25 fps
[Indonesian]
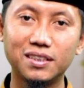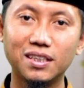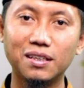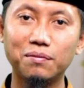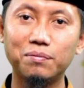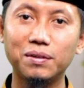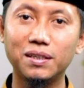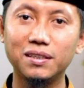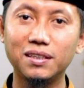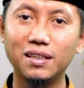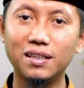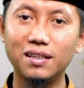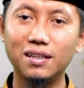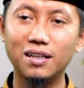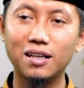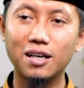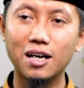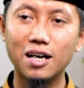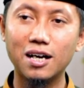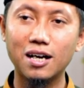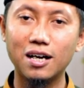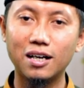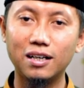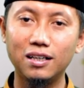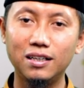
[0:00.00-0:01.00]
Jawabannya
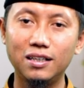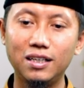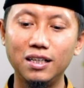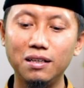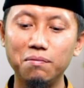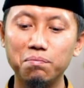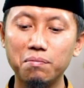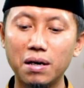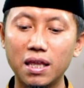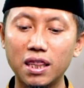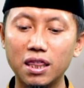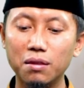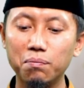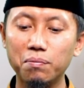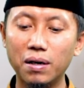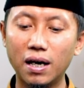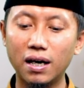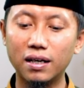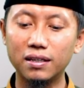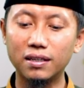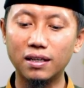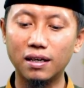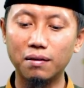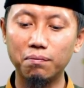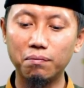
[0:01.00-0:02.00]
di
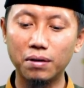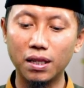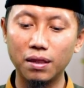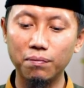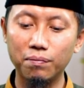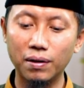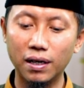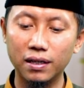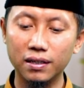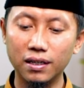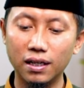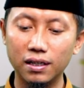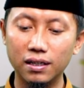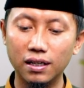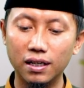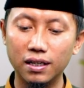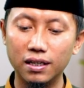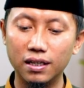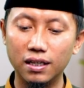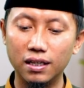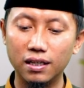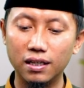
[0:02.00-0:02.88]
madbahnya. Madbahnya adalah